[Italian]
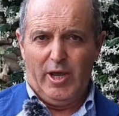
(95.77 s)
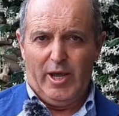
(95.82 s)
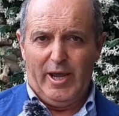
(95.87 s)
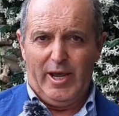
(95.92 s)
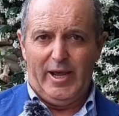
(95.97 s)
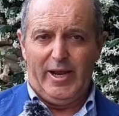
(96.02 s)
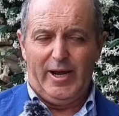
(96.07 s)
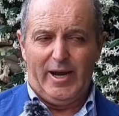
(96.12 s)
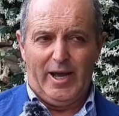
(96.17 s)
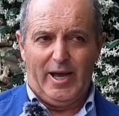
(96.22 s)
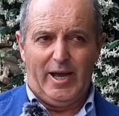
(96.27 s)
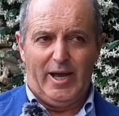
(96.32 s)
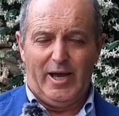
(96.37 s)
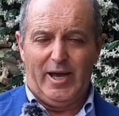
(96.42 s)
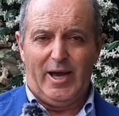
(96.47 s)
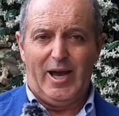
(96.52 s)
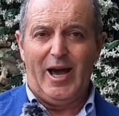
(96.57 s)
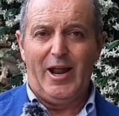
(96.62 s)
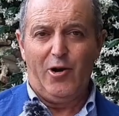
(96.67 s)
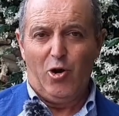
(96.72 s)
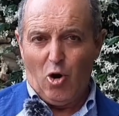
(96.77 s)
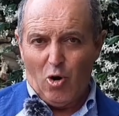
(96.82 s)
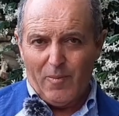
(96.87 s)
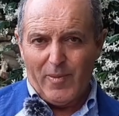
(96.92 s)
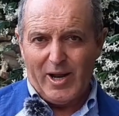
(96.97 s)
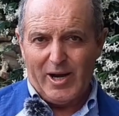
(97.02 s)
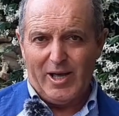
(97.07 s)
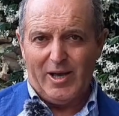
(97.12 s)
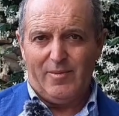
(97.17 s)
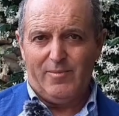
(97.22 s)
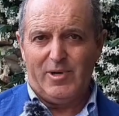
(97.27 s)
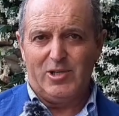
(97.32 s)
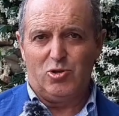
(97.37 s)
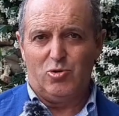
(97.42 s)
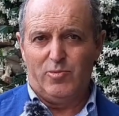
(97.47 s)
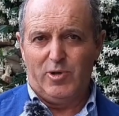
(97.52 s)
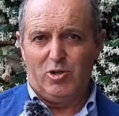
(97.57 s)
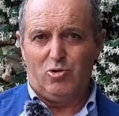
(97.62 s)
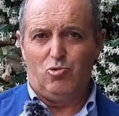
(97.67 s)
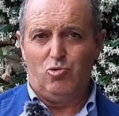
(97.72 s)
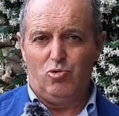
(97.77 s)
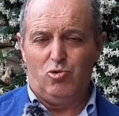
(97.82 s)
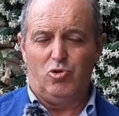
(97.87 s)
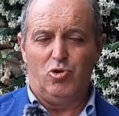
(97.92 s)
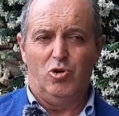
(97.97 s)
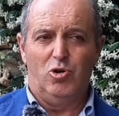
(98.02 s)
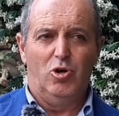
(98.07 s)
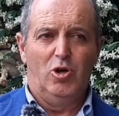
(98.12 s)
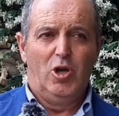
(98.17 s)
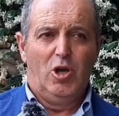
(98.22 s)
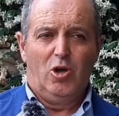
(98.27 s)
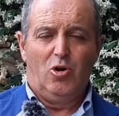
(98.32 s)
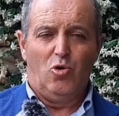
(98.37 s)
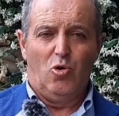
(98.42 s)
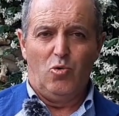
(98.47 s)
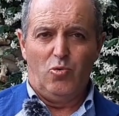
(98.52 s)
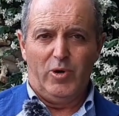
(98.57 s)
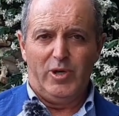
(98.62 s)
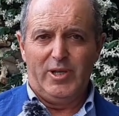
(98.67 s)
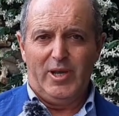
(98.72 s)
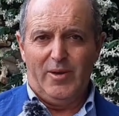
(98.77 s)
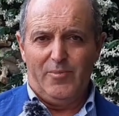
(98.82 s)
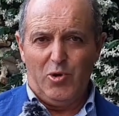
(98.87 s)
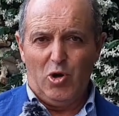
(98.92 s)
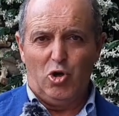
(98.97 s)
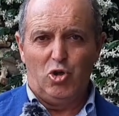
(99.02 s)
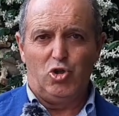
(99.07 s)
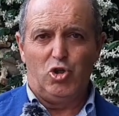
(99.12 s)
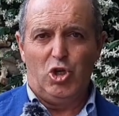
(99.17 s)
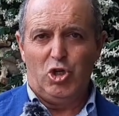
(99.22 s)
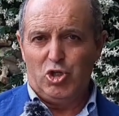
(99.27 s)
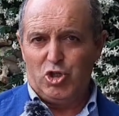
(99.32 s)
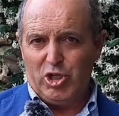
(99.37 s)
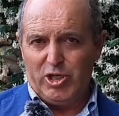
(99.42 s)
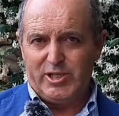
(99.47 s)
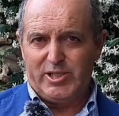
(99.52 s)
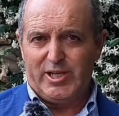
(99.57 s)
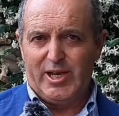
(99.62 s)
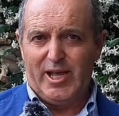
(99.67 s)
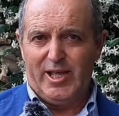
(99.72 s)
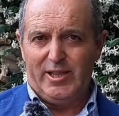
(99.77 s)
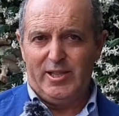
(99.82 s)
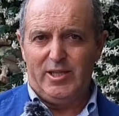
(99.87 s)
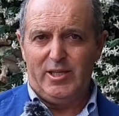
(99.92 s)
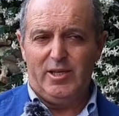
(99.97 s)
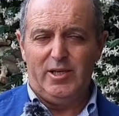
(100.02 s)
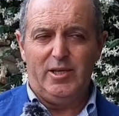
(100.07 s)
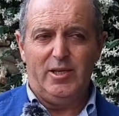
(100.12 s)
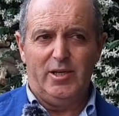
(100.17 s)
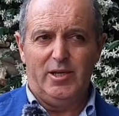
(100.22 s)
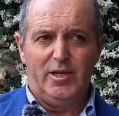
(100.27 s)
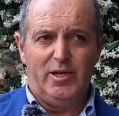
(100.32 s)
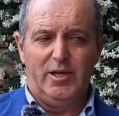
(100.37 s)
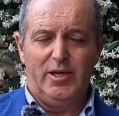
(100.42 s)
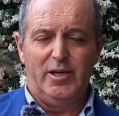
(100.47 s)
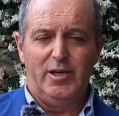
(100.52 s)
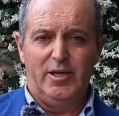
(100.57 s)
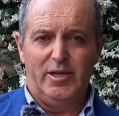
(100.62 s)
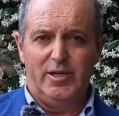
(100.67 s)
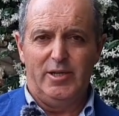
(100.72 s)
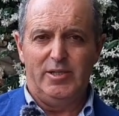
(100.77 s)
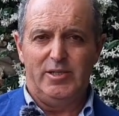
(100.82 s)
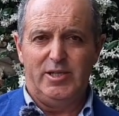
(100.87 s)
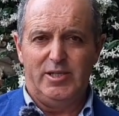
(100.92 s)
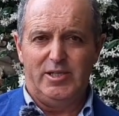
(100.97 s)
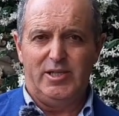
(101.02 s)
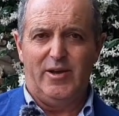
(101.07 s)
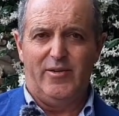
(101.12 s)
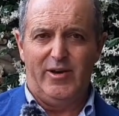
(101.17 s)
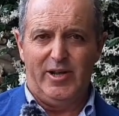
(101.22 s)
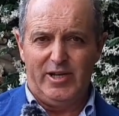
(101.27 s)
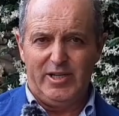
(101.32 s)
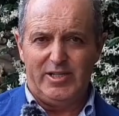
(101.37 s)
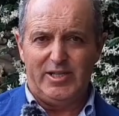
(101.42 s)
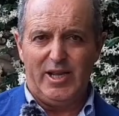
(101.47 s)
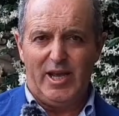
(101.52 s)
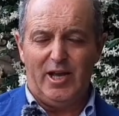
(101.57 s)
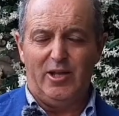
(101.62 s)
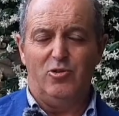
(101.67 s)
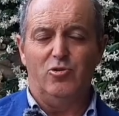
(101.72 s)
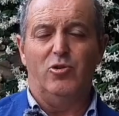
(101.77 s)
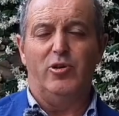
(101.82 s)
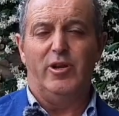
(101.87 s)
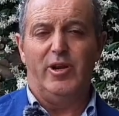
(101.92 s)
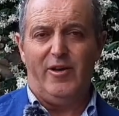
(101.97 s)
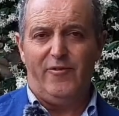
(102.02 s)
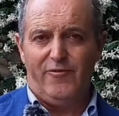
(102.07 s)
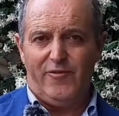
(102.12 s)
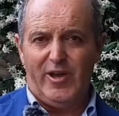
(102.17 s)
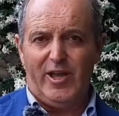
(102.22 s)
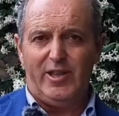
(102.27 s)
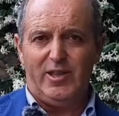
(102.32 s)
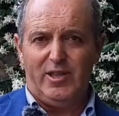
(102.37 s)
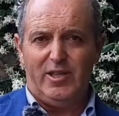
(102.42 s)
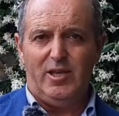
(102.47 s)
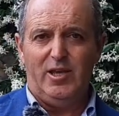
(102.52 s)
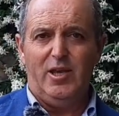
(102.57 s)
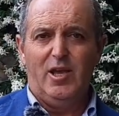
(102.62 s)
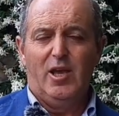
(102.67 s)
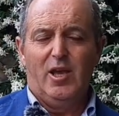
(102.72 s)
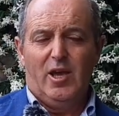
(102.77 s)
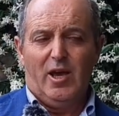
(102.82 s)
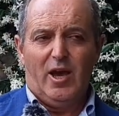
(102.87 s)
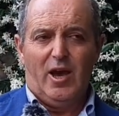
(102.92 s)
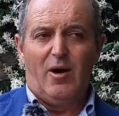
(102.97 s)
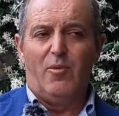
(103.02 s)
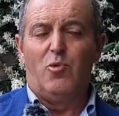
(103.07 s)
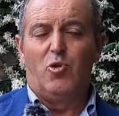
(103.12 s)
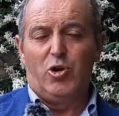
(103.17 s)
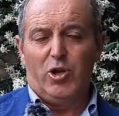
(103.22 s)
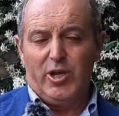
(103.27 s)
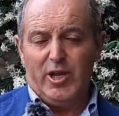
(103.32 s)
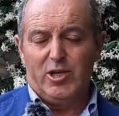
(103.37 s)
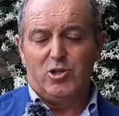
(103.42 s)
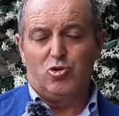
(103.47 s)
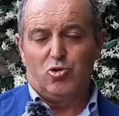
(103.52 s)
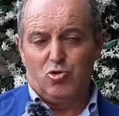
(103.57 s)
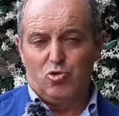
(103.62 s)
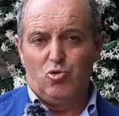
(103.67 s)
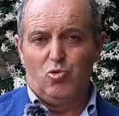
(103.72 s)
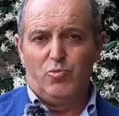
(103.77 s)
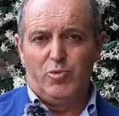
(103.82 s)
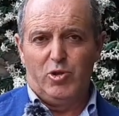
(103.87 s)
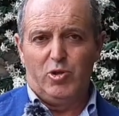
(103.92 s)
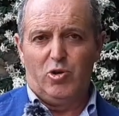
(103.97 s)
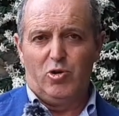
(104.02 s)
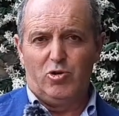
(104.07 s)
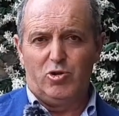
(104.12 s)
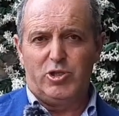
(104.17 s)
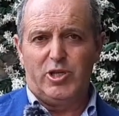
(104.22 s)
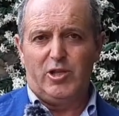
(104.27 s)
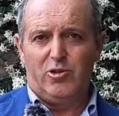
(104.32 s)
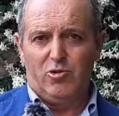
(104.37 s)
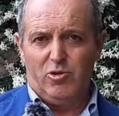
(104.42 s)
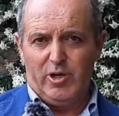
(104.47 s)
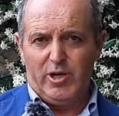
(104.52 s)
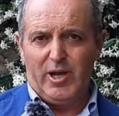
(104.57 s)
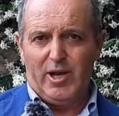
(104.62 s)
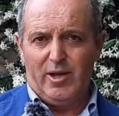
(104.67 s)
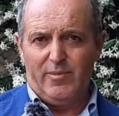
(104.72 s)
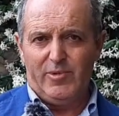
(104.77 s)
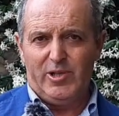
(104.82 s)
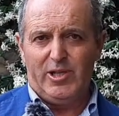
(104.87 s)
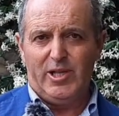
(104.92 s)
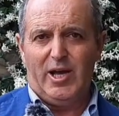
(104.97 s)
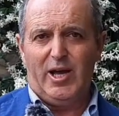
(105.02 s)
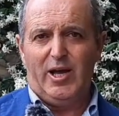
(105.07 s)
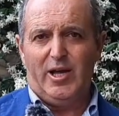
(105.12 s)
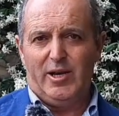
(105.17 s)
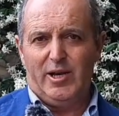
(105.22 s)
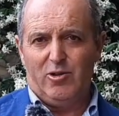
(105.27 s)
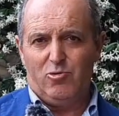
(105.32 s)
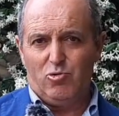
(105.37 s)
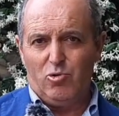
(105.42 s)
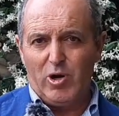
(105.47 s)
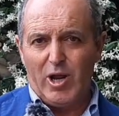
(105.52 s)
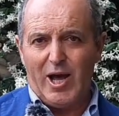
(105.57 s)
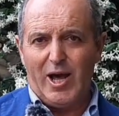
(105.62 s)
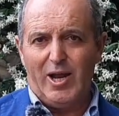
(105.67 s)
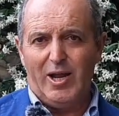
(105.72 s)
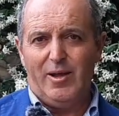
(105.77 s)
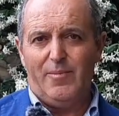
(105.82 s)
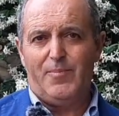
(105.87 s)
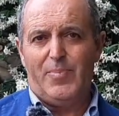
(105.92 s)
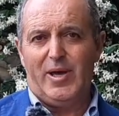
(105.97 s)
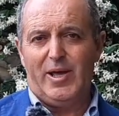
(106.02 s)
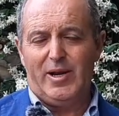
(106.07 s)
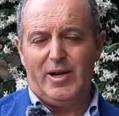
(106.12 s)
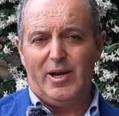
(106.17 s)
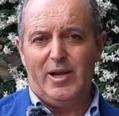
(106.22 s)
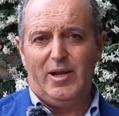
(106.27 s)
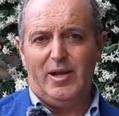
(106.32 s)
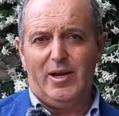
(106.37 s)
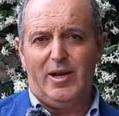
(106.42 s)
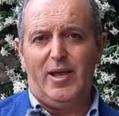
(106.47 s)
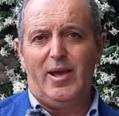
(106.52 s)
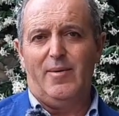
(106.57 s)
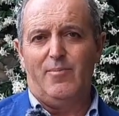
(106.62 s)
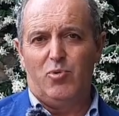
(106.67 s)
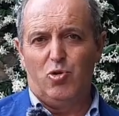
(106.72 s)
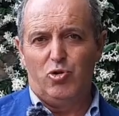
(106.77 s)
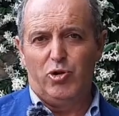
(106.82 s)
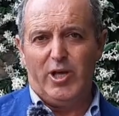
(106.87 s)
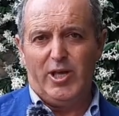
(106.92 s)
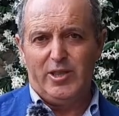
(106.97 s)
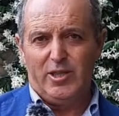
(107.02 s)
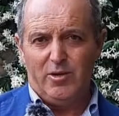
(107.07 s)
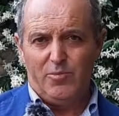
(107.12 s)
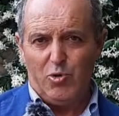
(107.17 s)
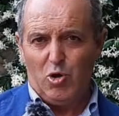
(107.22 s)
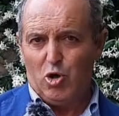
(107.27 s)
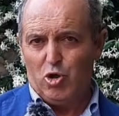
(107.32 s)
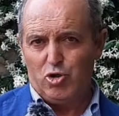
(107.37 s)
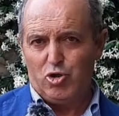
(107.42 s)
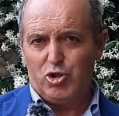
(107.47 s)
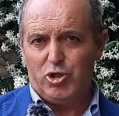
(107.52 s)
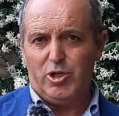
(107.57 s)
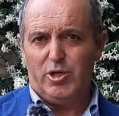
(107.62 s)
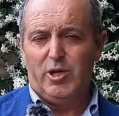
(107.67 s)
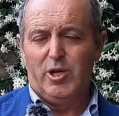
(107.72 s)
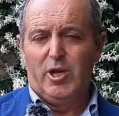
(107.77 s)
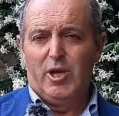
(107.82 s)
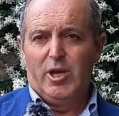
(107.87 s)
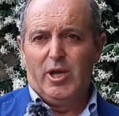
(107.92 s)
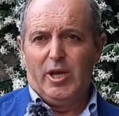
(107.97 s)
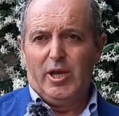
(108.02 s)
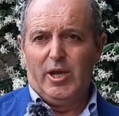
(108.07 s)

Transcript: era anomala, ma soprattutto con quelle piogge incessanti eh, si stava rischiando. In effetti avevamo richiesto subito lo stato di calamità naturale per le abbondanti piogge.